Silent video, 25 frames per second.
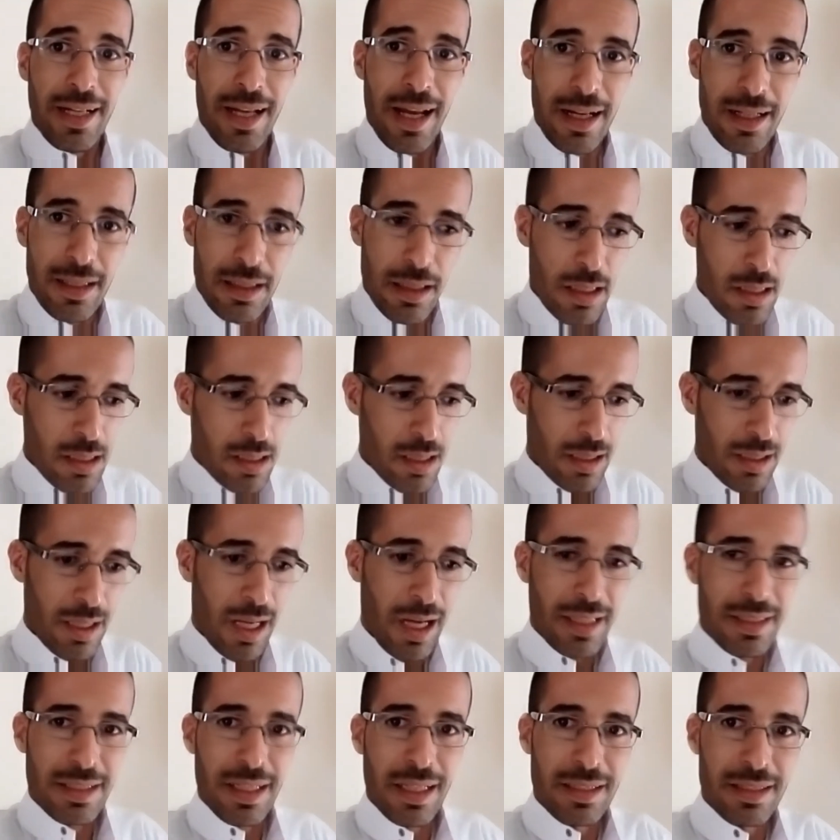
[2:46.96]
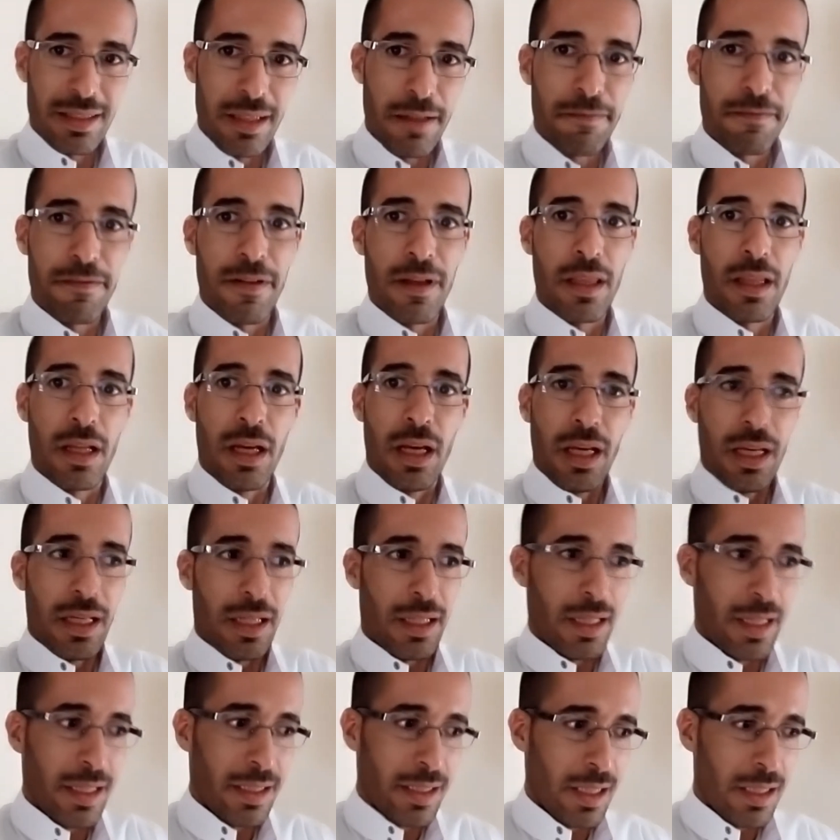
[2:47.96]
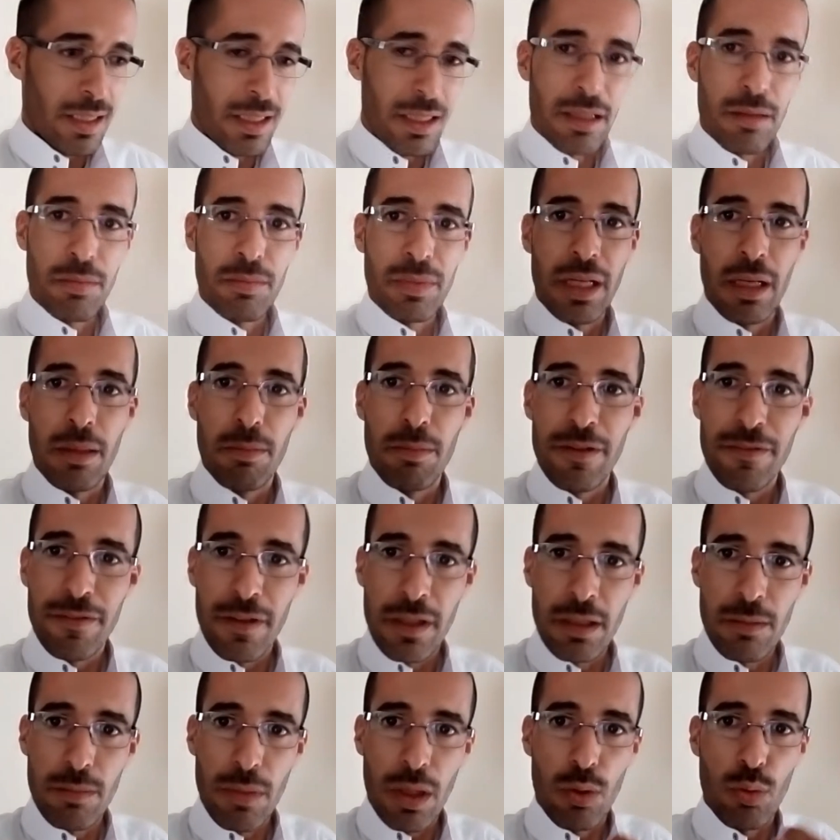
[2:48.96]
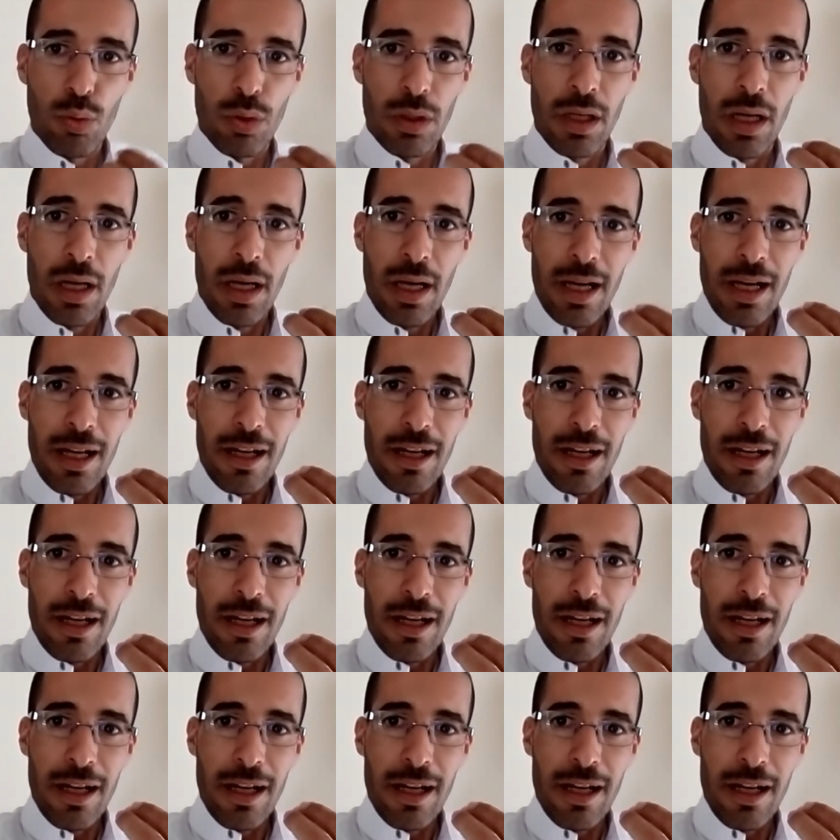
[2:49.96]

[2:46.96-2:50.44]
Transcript: إلا أنها استطاعت أن تنفذ إلى كثير من المفاهيم أو